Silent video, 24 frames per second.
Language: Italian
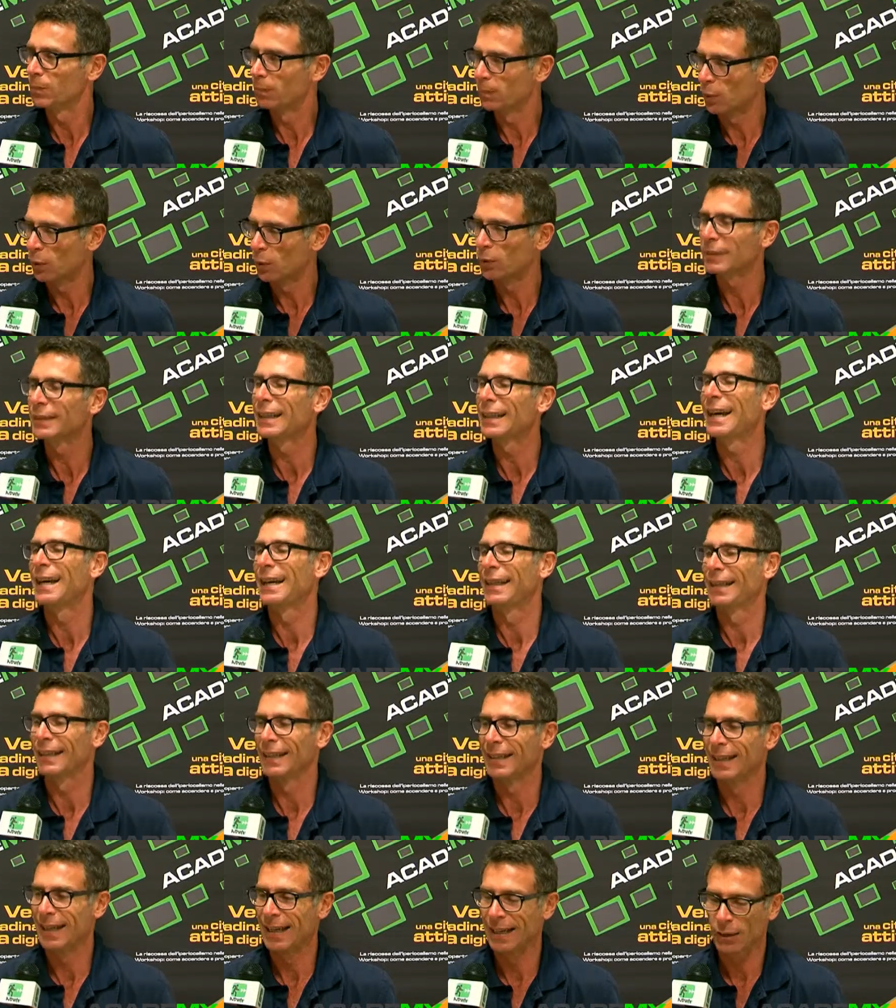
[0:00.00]

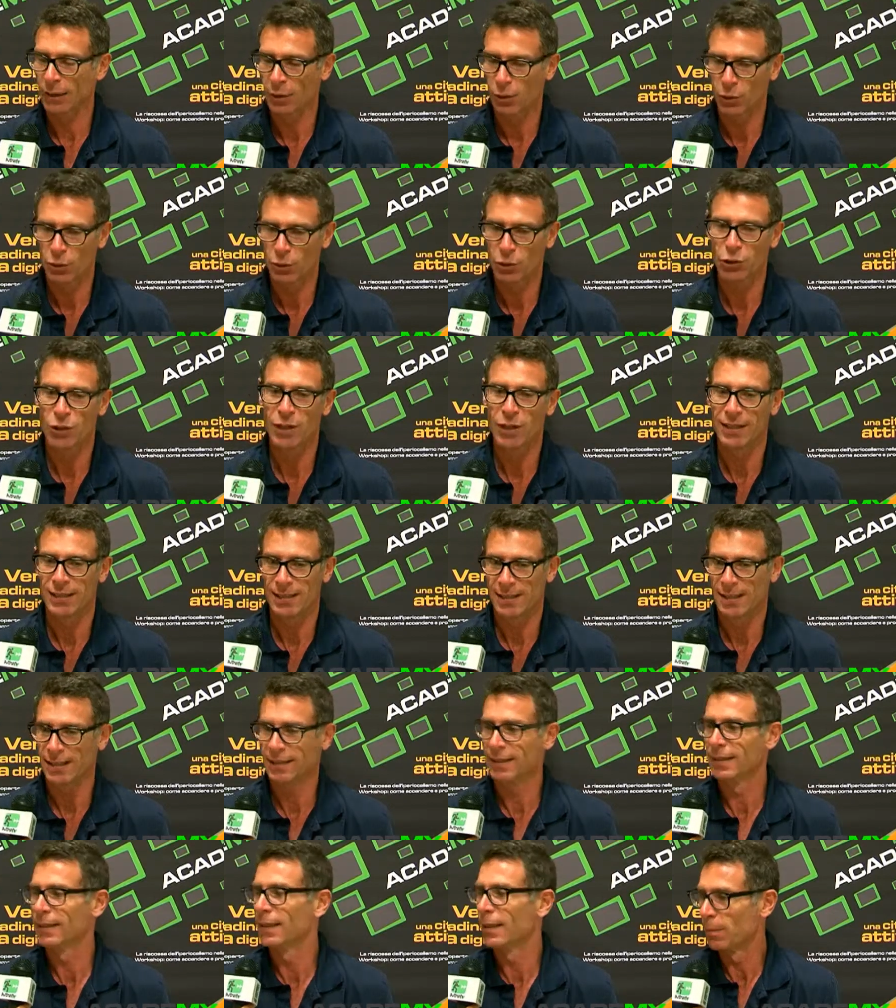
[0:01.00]
portare a
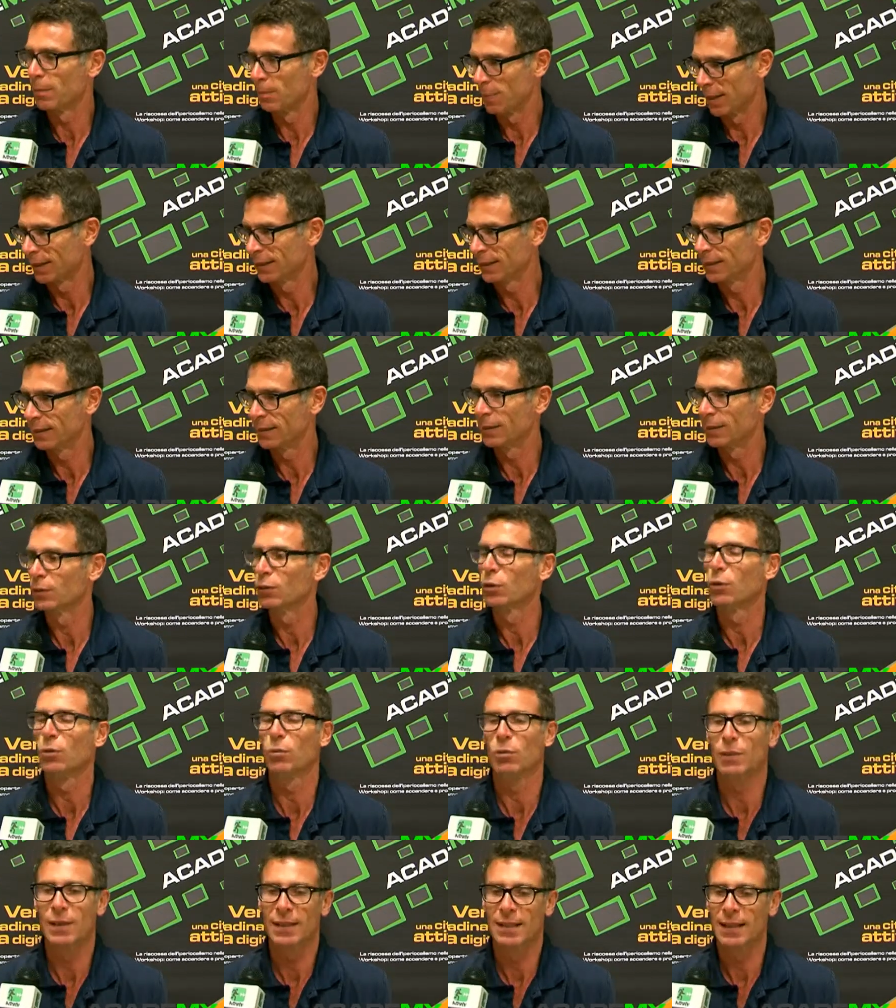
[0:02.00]
conoscenza del
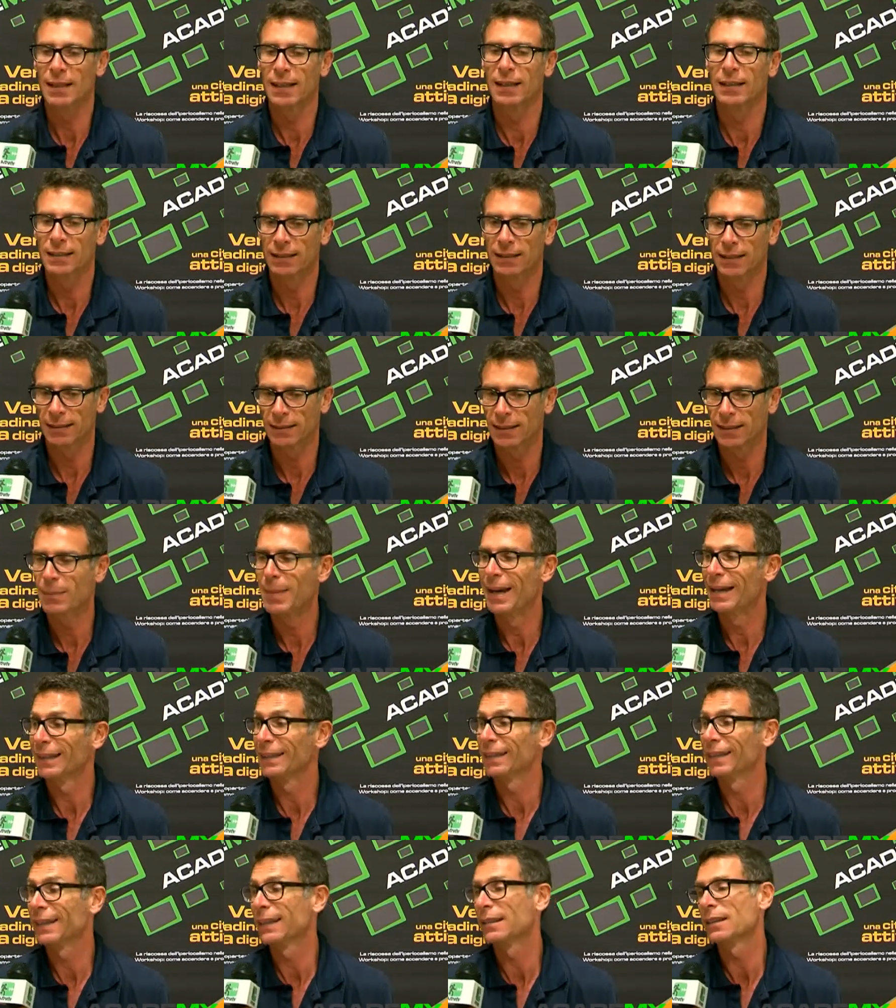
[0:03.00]
partito una serie di
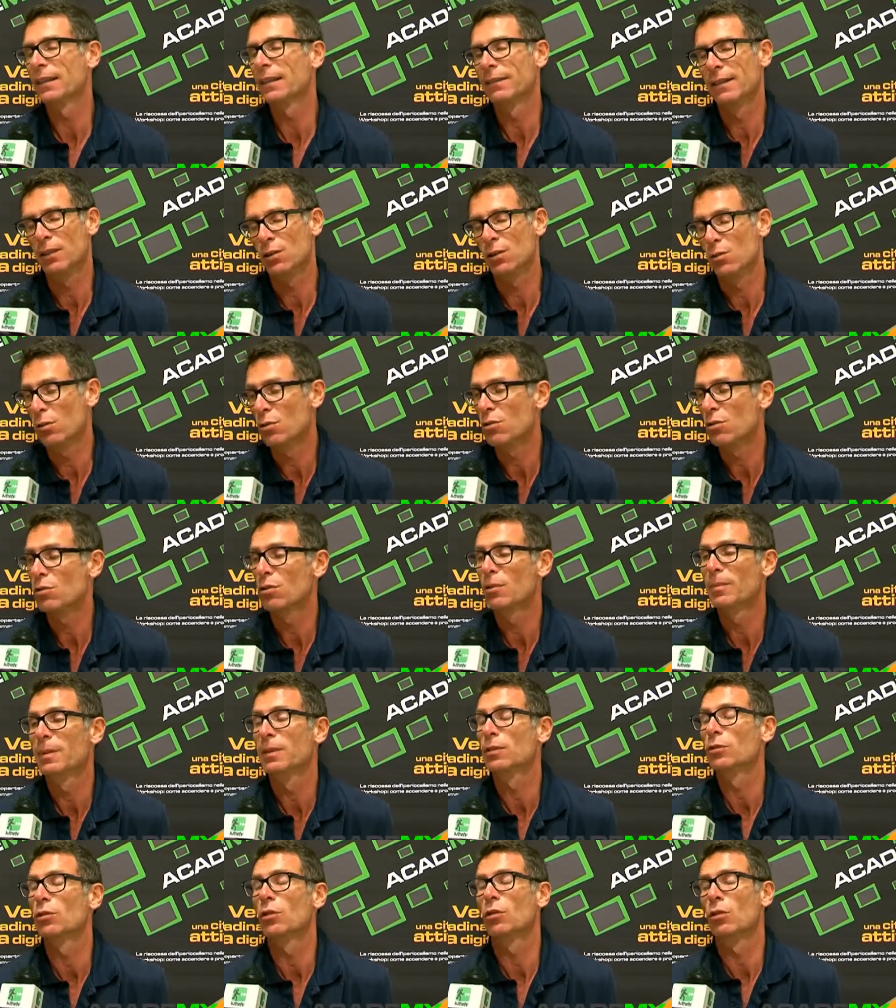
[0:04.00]
tematiche attraverso uno
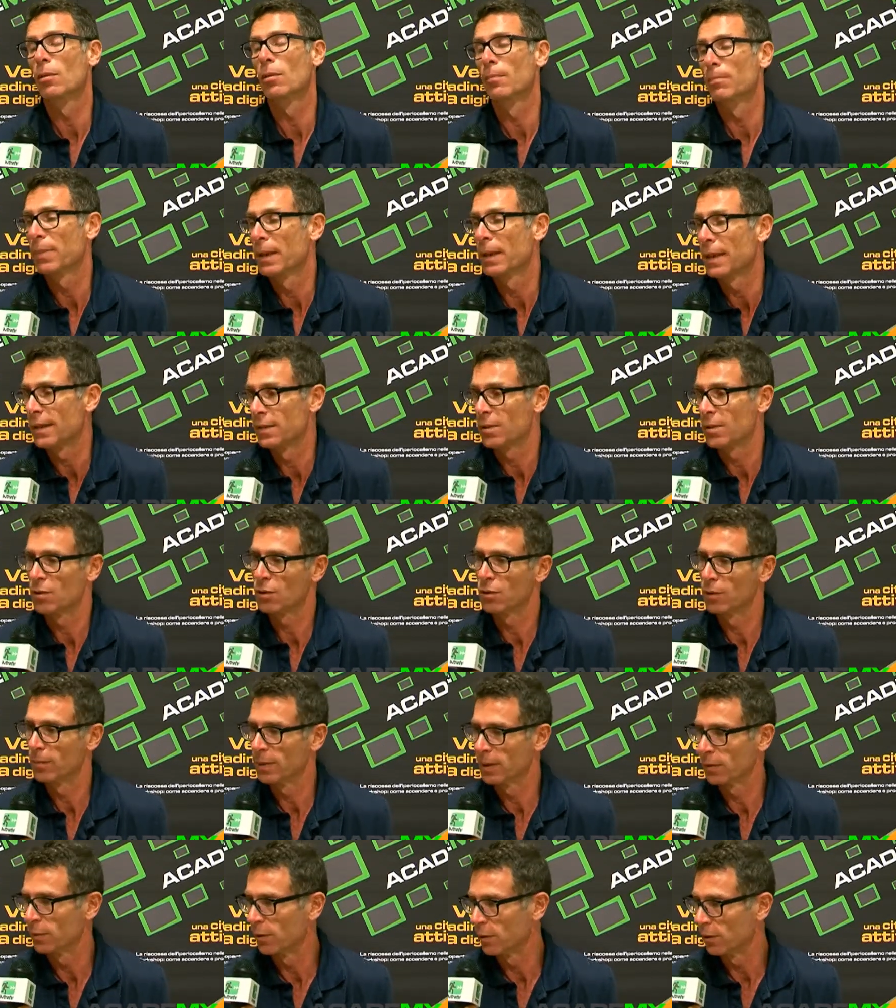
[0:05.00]
strumento complesso
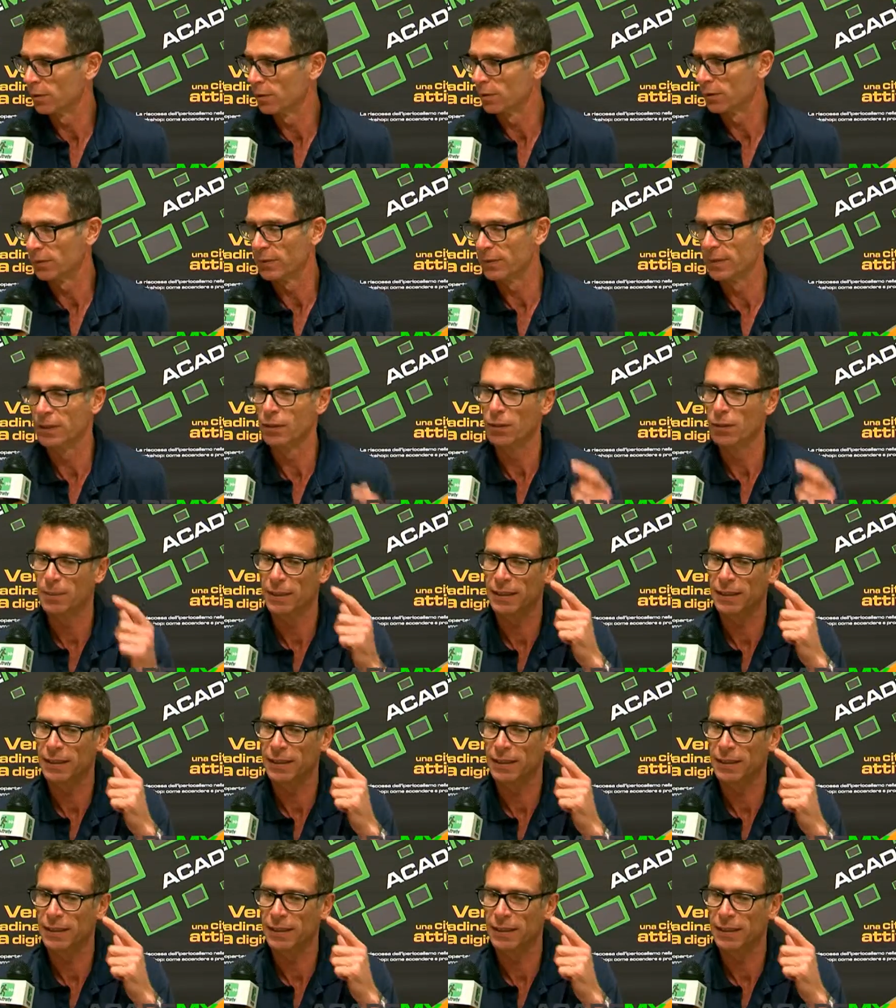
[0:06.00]
come quello del video,